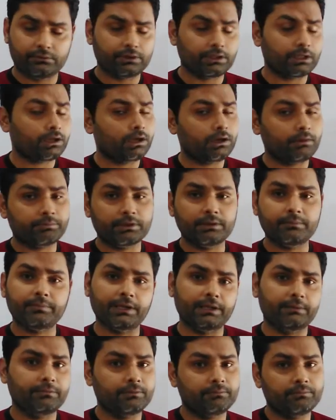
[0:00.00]
तक आपके
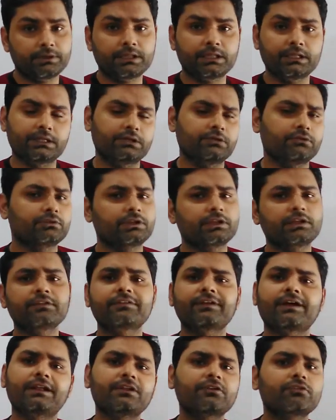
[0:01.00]
प्राइम नंबर कितने होते हैं
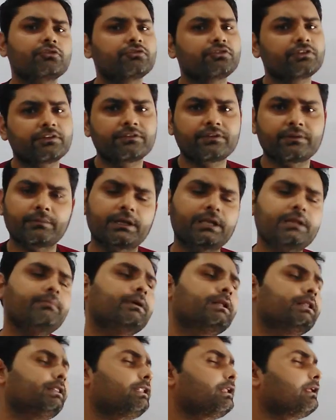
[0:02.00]
ये सारे क्वेश्चन हमारे
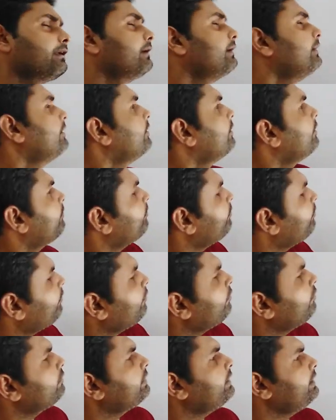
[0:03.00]
बनते हैं
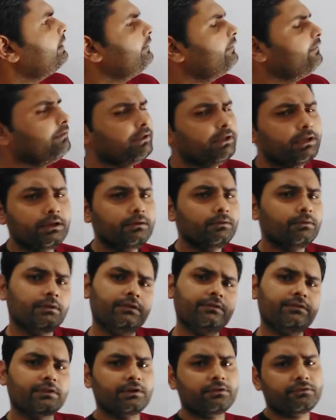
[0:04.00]
बहुत ही ईजी
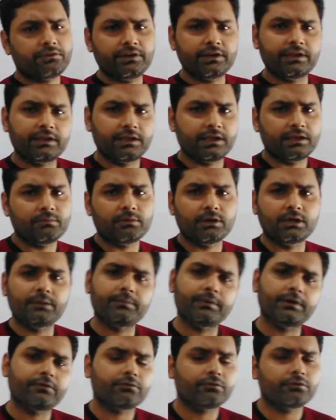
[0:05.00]
है इसकी ट्रिक है हमारे
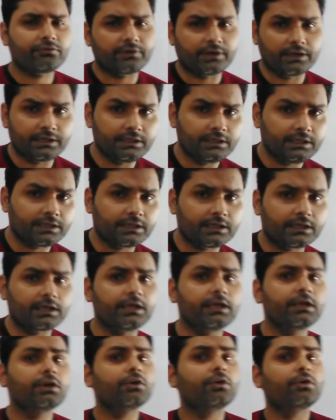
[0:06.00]
पास वो सारी
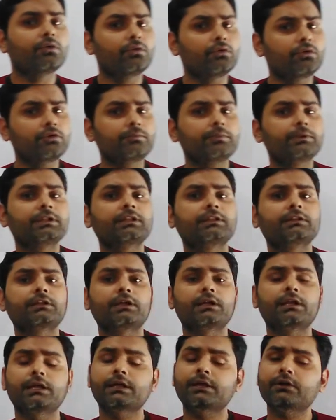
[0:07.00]
देखेंगे और भी
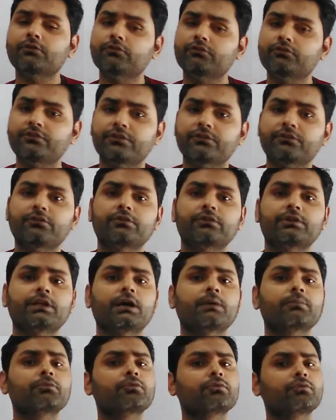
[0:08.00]
तरह के क्वेश्चन होते
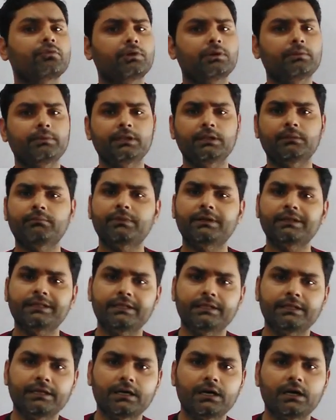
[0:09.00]
हैं आपको कोई भी नंबर
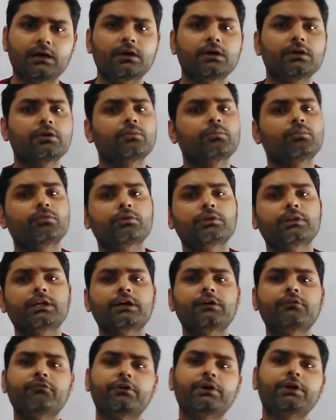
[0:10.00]
दे देगा बोल
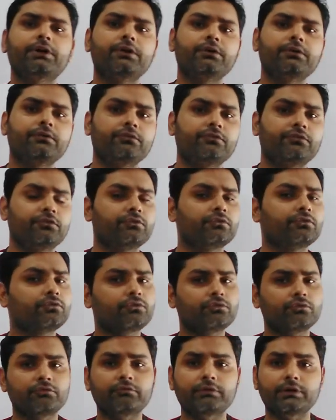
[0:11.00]
देगा वन जीरो
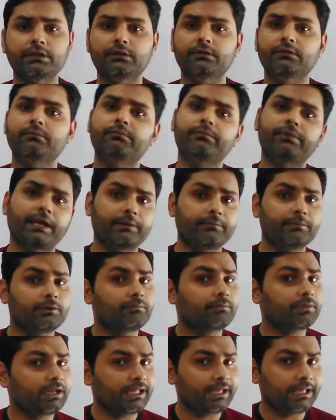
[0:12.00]
टू वन प्राइम
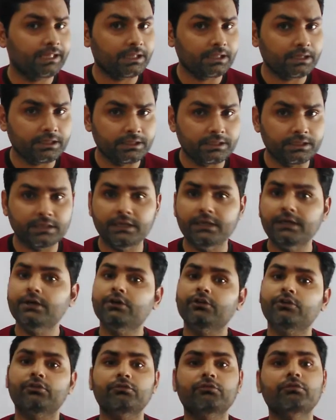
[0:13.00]
नंबर है या नहीं है
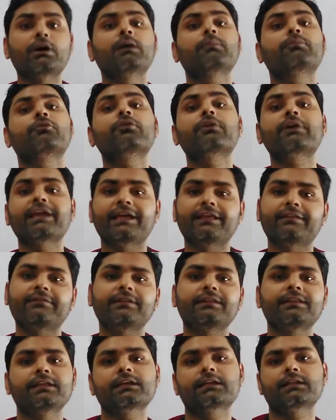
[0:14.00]
तो वो आपको
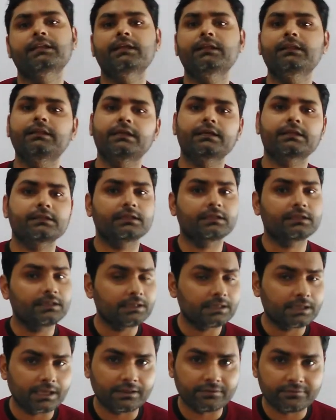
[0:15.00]
कैसे देखना है देखते
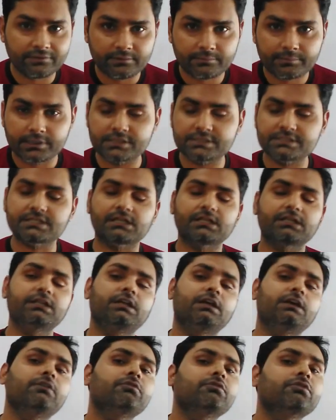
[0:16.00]
ही कैसे
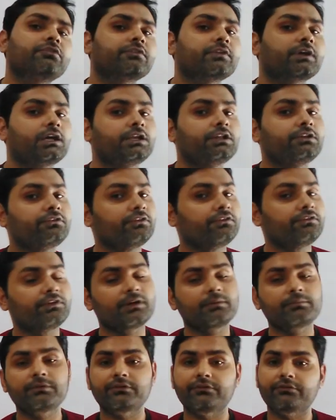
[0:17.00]
पहचानना है वो सारी
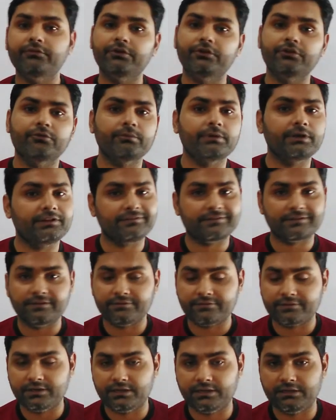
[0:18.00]
चीज़ें हम इस वीडियो में
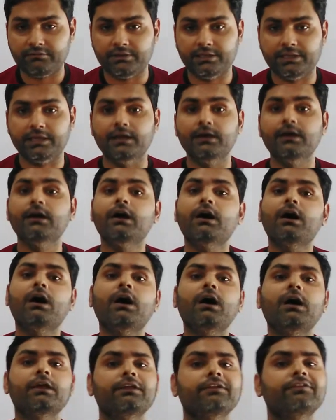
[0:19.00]
डिस्कस करने वाले हैं
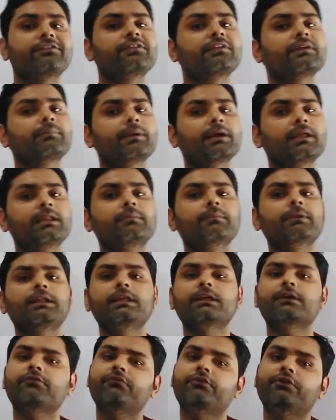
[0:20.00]
हाँ इससे पहले
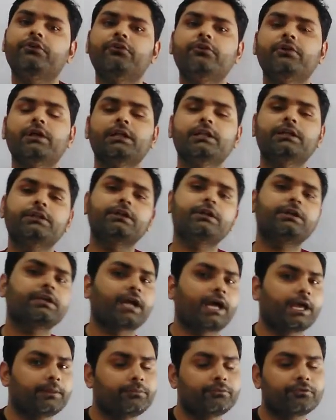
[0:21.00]
मैंने एक वीडियो डाली थी
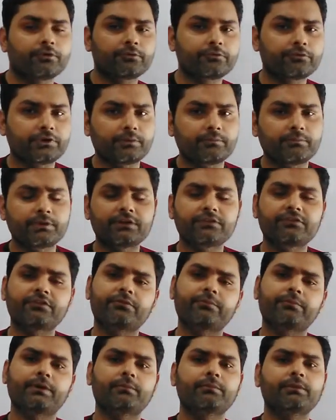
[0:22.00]
टाइप्स ऑफ नंबर
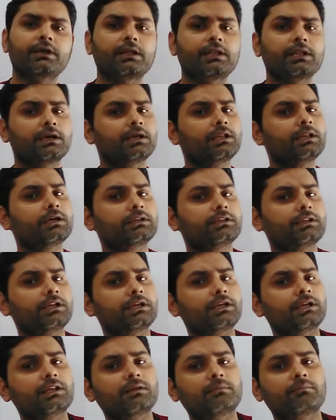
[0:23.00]
जिसमें हमने अलग अलग
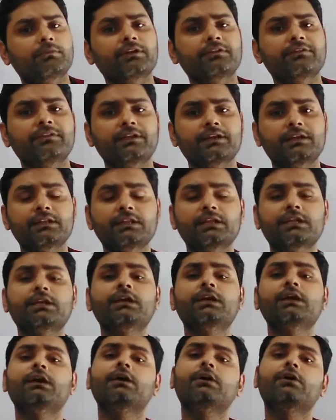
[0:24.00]
तरह के नंबर्स देखे थे
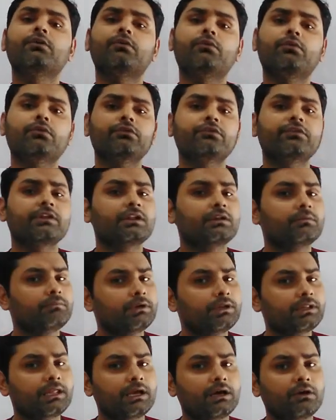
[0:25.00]
कि कौन सा
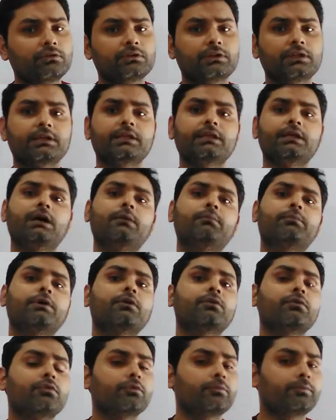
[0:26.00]
नंबर क्या होता है कि
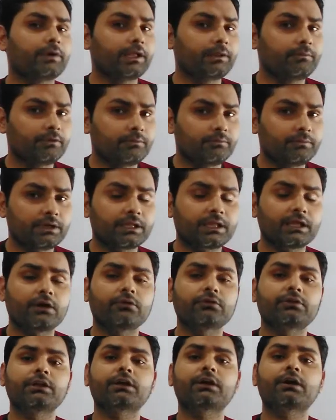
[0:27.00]
आपका को प्राइम नंबर क्या
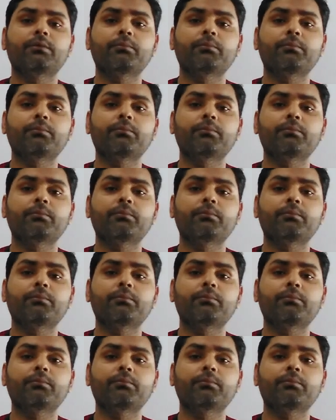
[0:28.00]
होता है